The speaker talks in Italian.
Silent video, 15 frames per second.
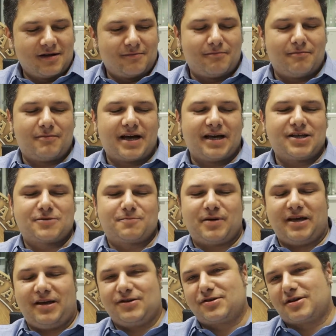
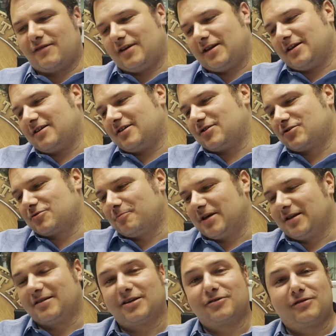MySpace che viene
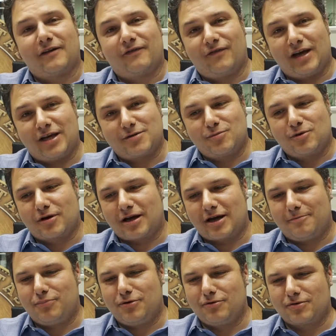soppiantato da Facebook,
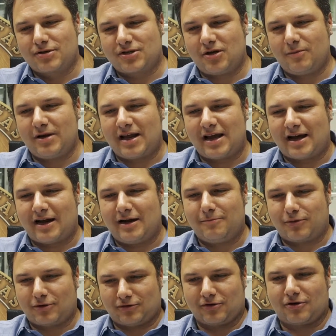è più simile al
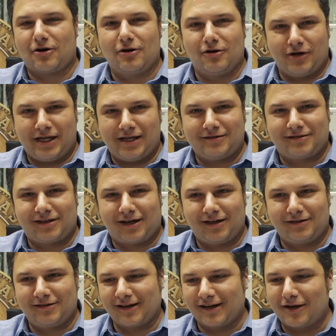protocollo
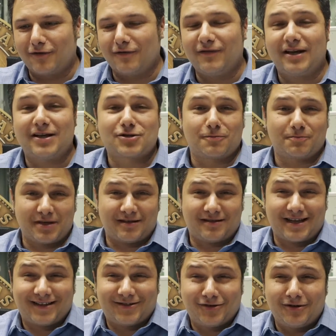internet che non viene
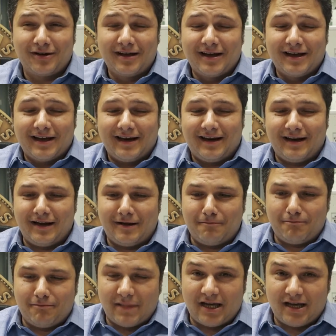soppiantato
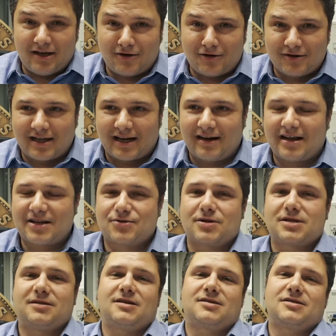nemmeno dalla sua
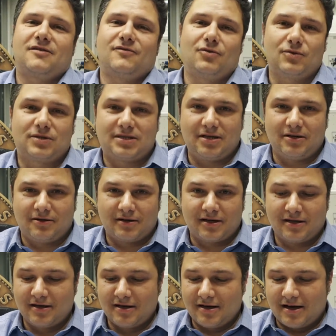stessa
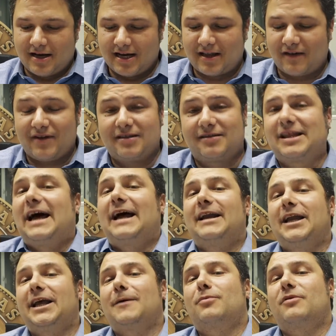evoluzione. È da
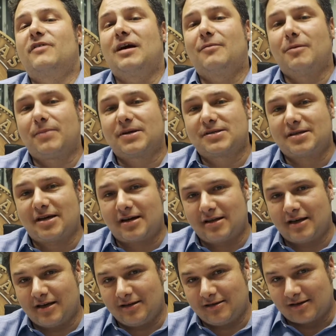vent'anni che proviamo a passare
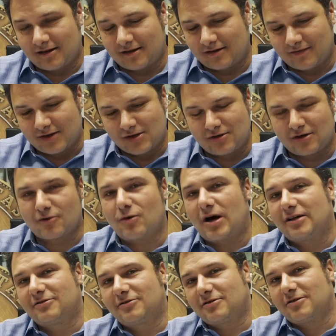da internet versione
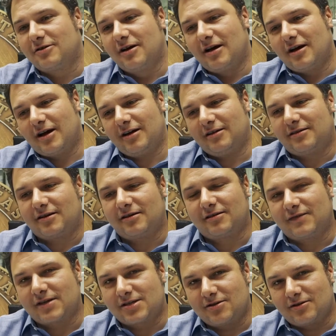4 a internet
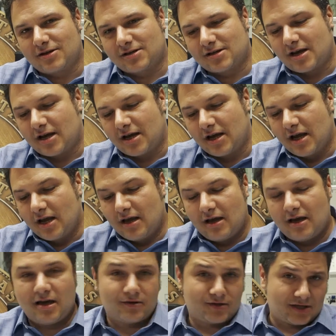versione 6
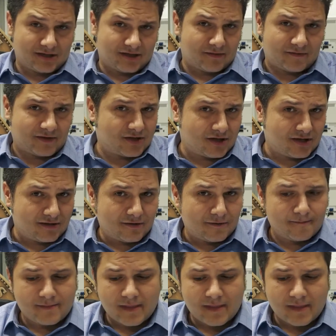e non ce la stiamo facendo.